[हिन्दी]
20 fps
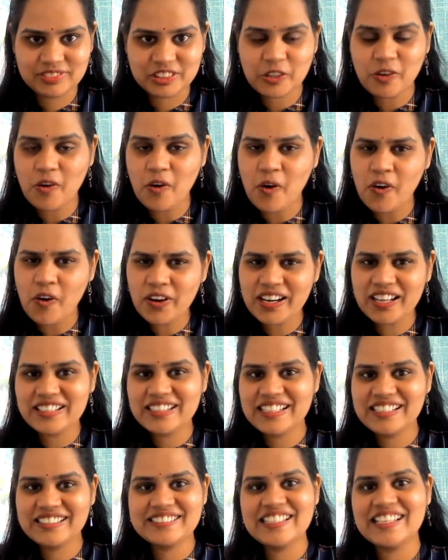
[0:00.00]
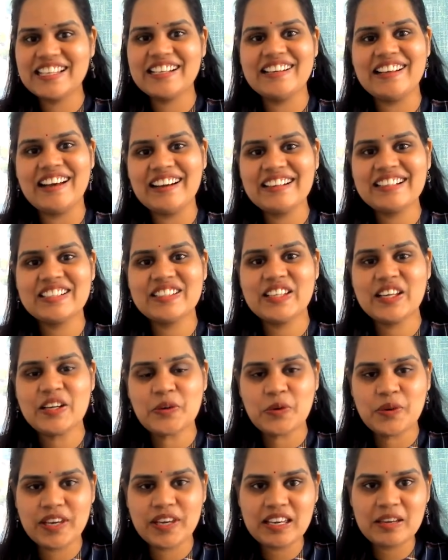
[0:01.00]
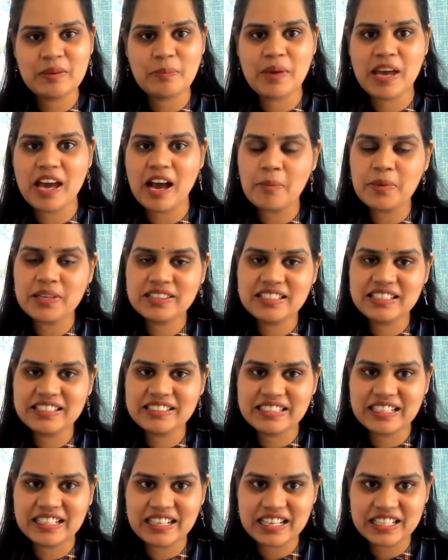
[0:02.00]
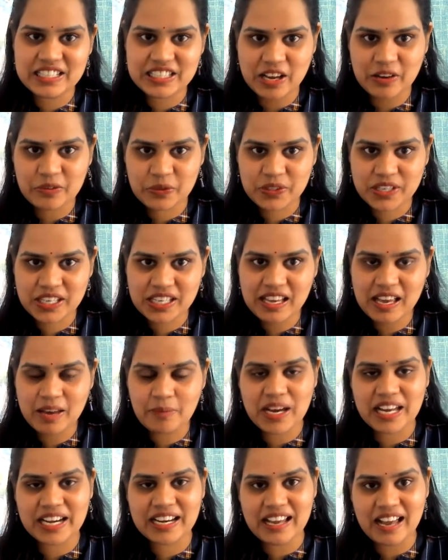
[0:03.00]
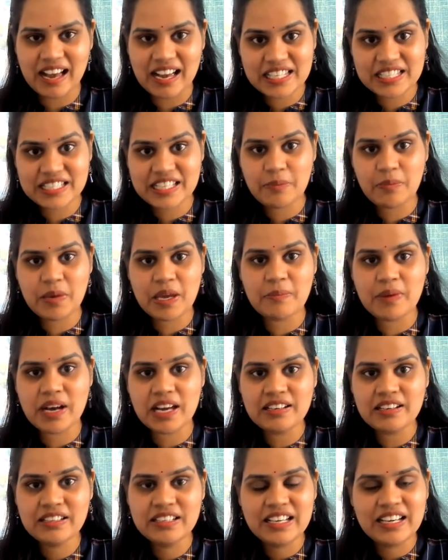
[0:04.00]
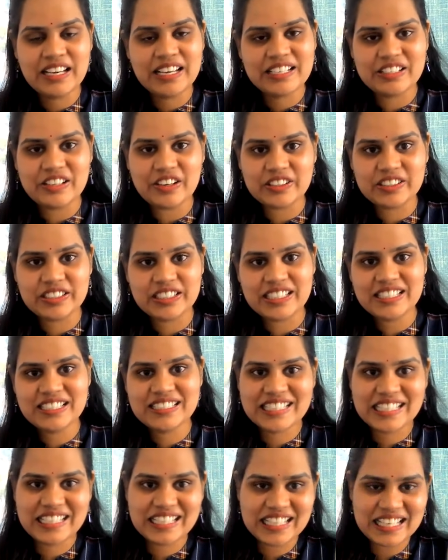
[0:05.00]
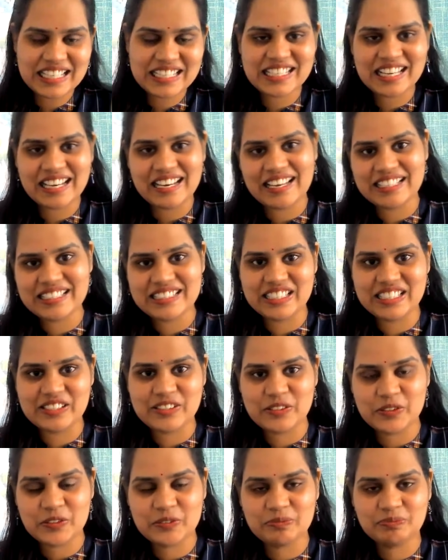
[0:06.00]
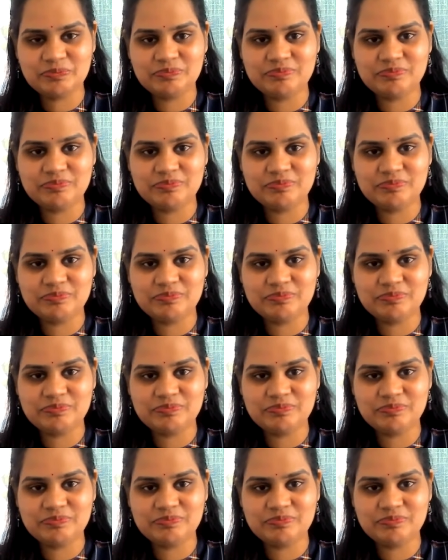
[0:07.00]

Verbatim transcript: तो और अधिक देर ना करते हुए मैं आमंत्रित करना चाहूंगी हमारे आज के मेहमान डॉक्टर जिग्नेश शैलाद जी को